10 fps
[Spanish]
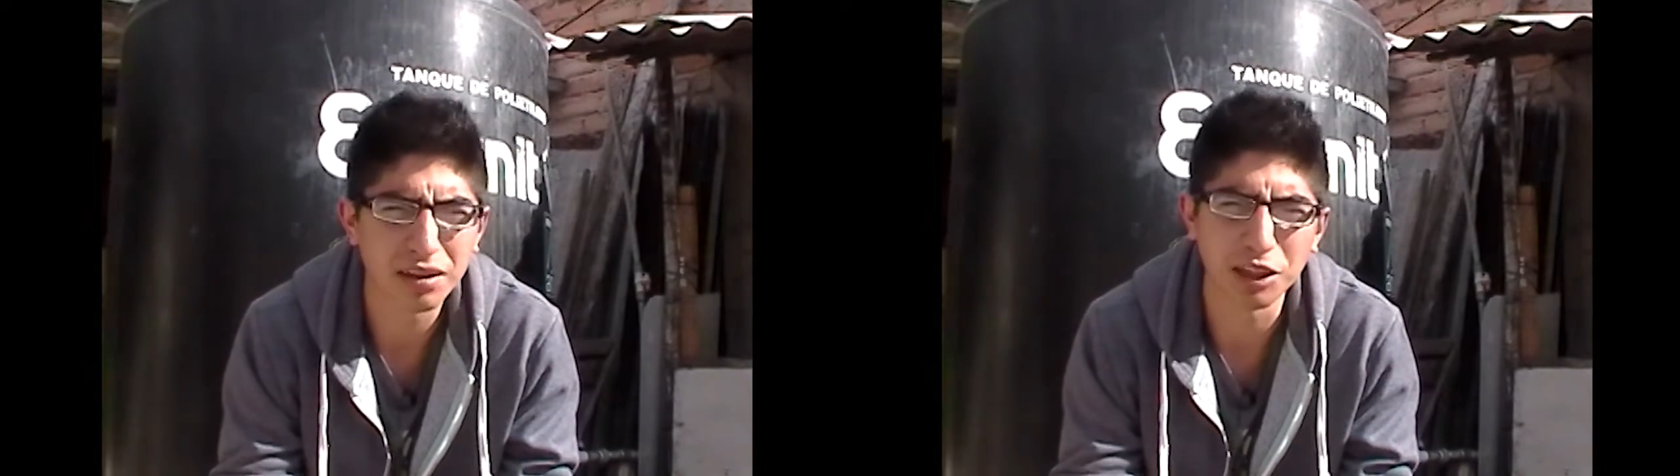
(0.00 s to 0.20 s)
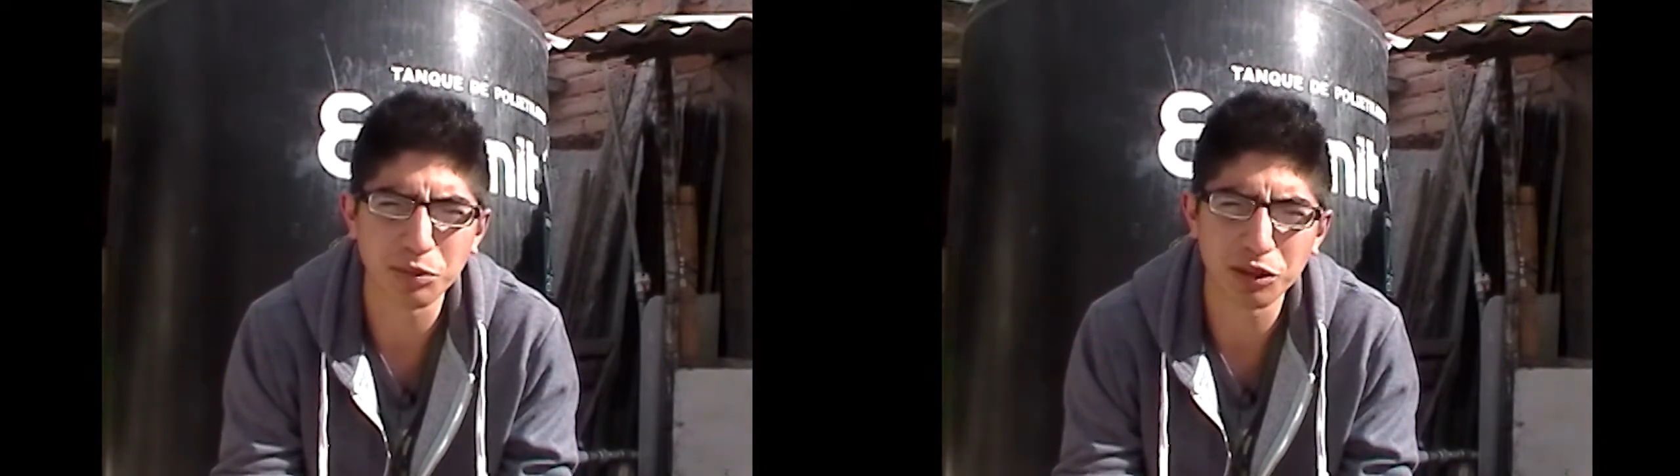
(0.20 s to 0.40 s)

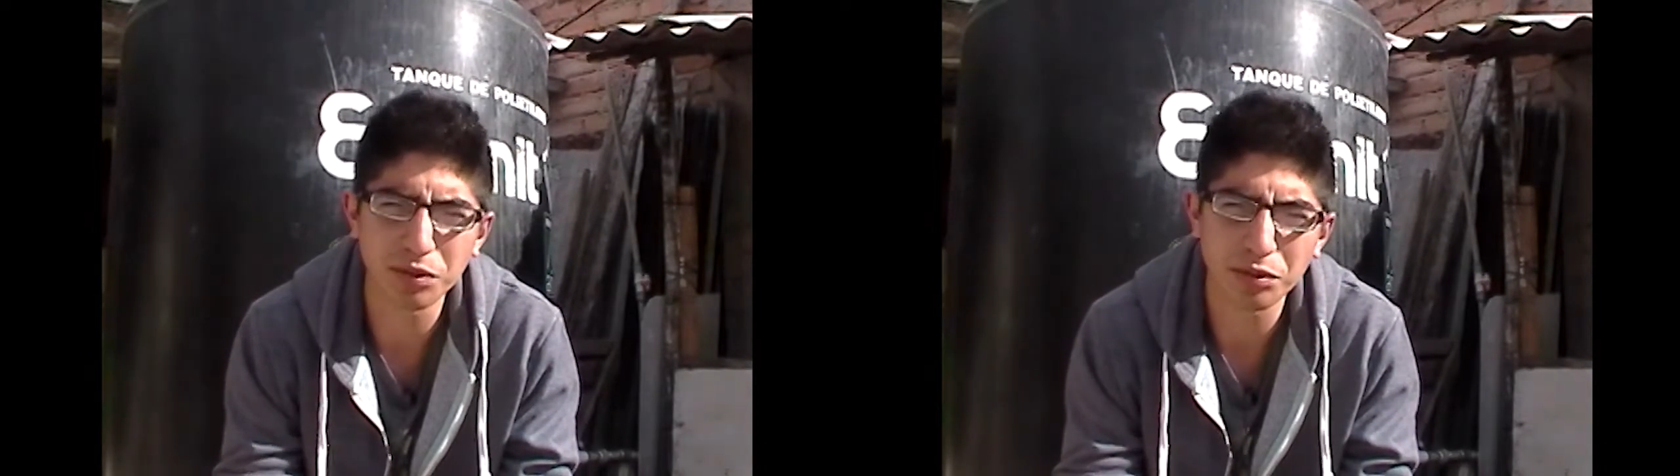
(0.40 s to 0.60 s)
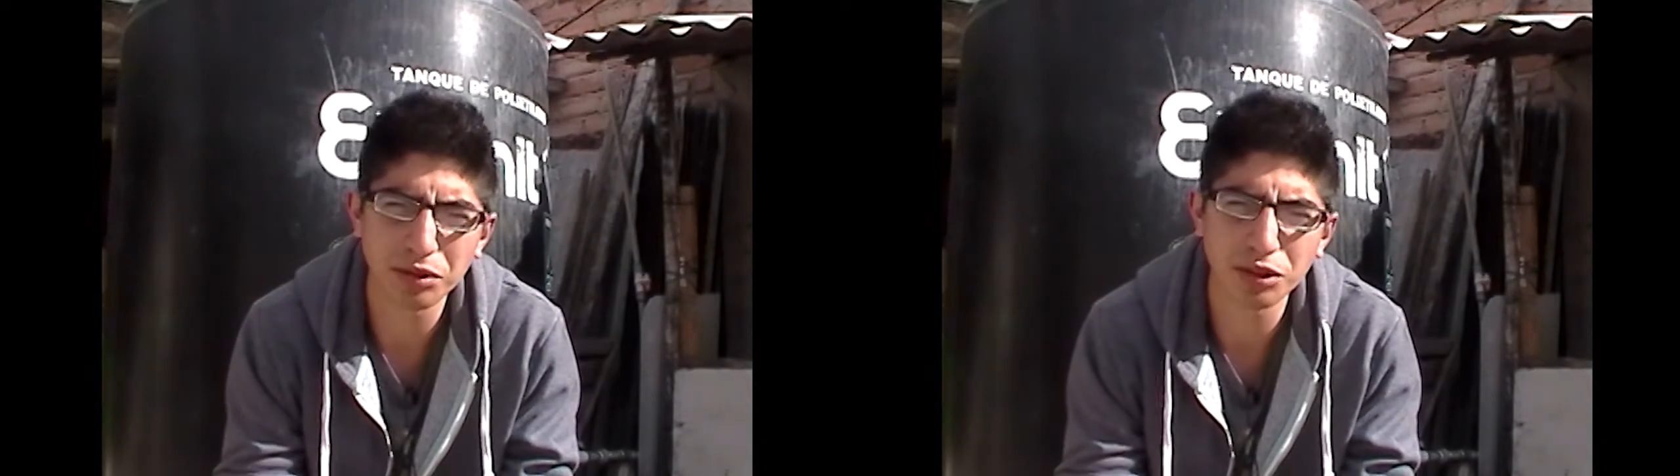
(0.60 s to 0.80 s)
después
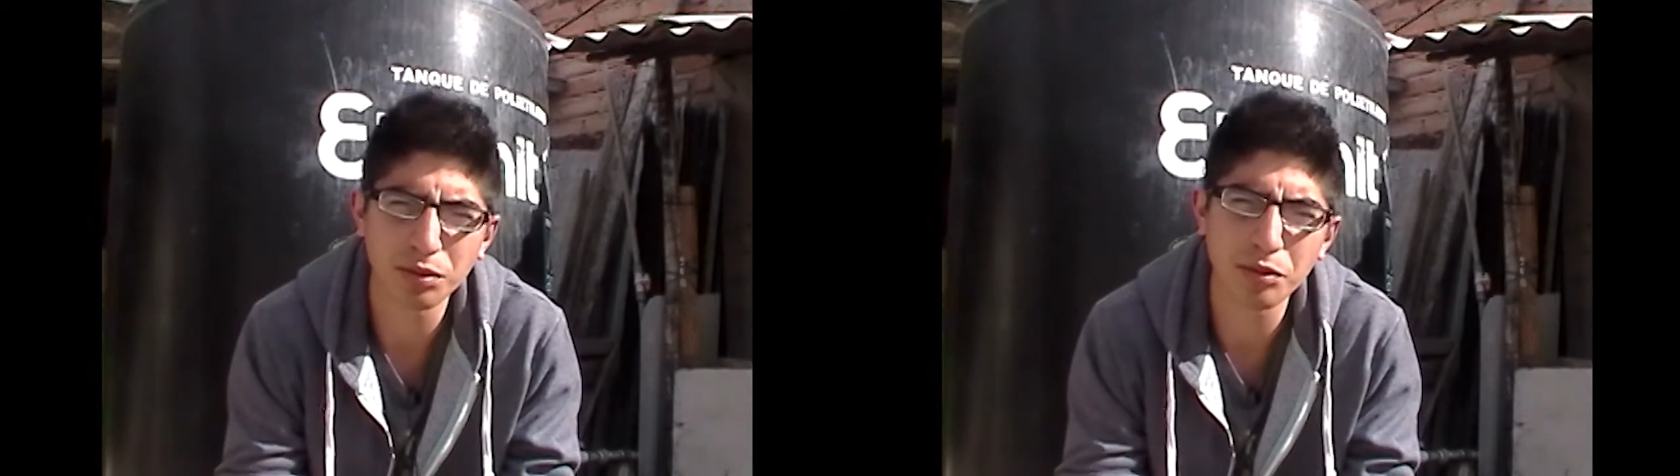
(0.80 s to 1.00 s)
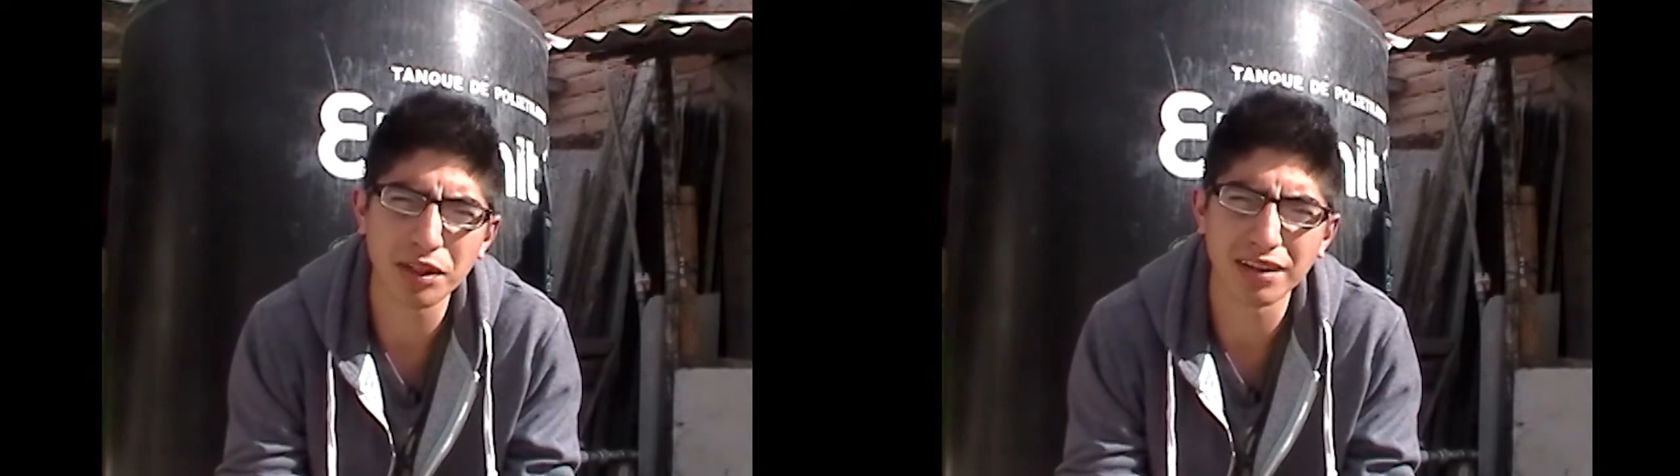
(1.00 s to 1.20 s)
nos
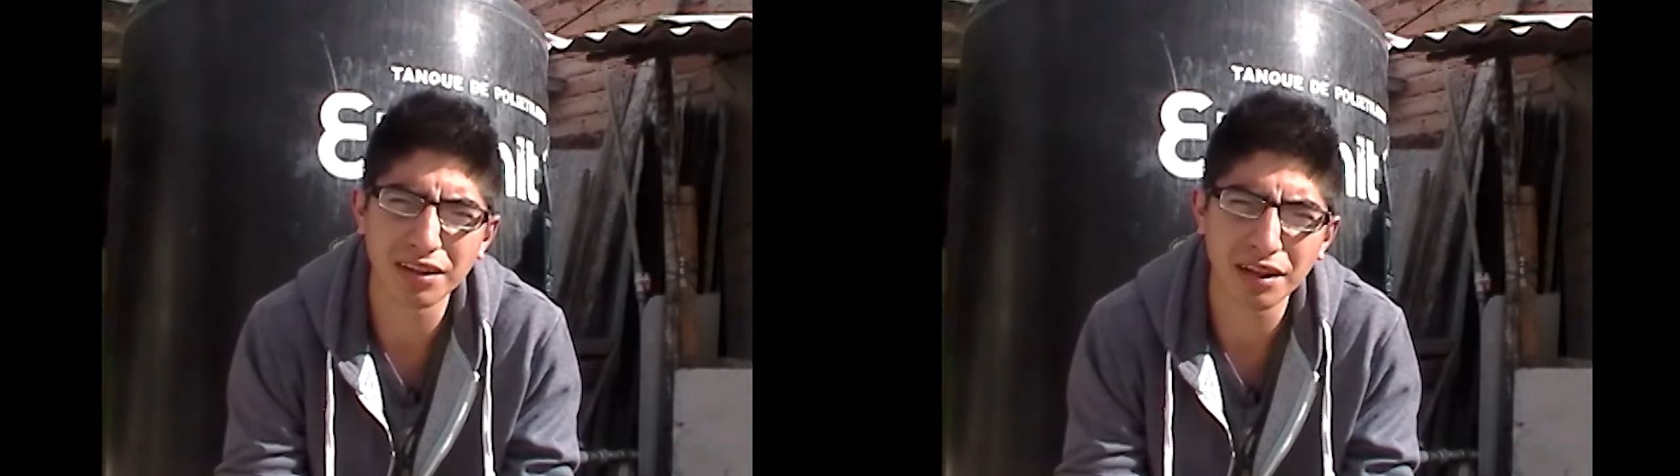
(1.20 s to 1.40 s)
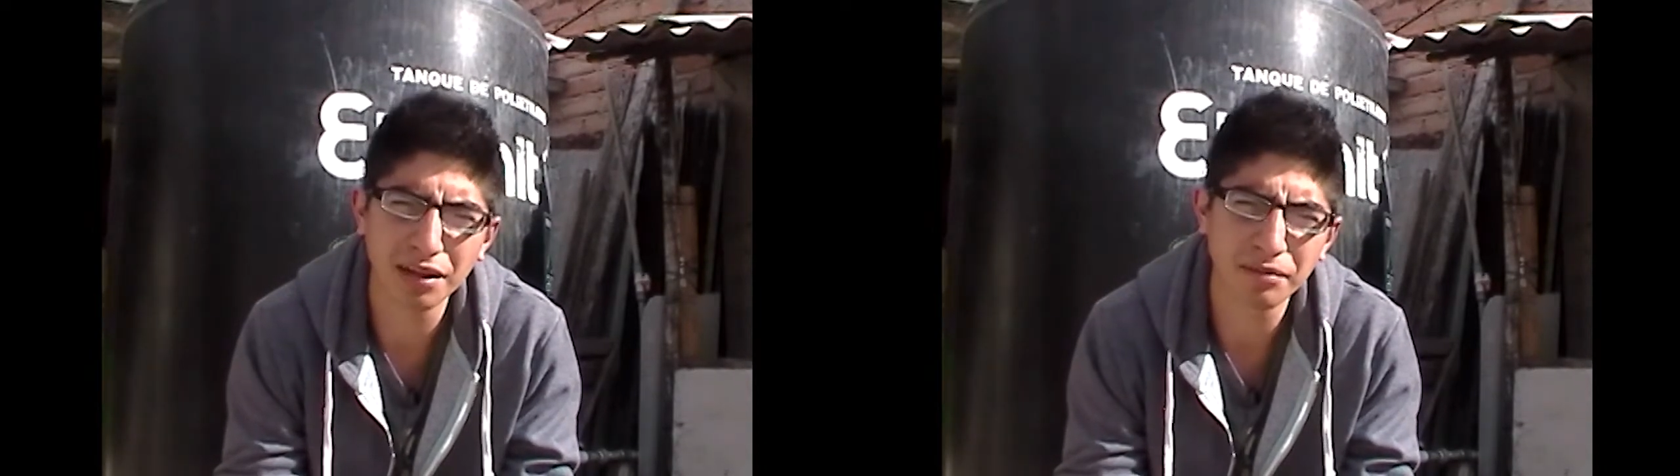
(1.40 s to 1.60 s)
vamos a
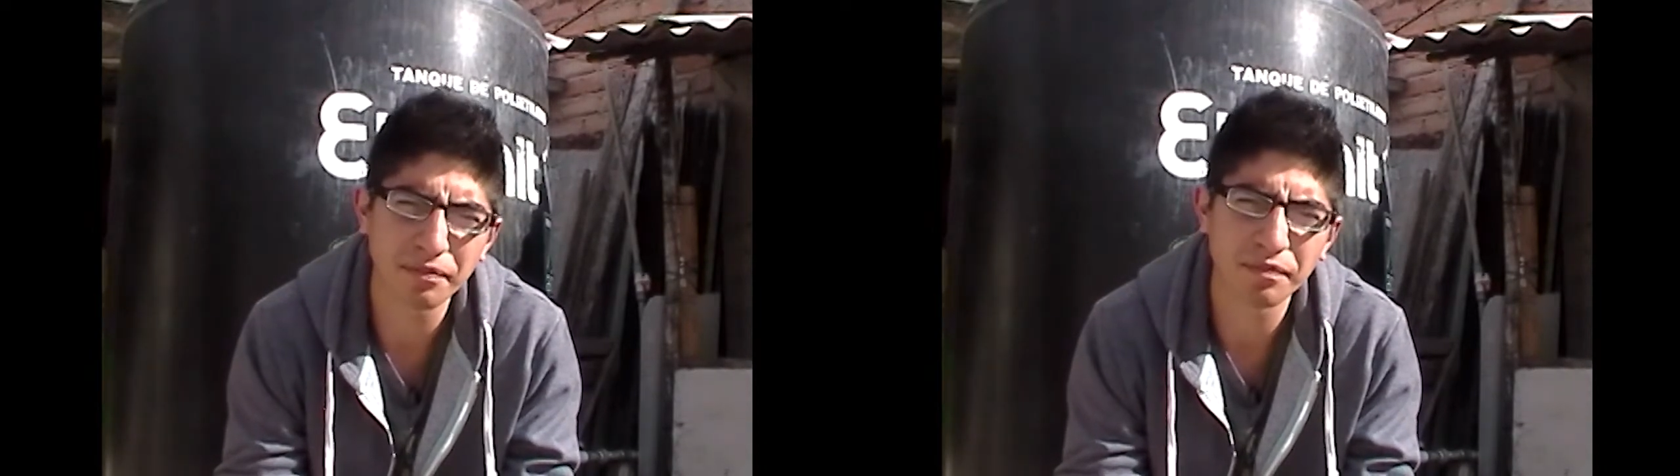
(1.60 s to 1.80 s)
enterar,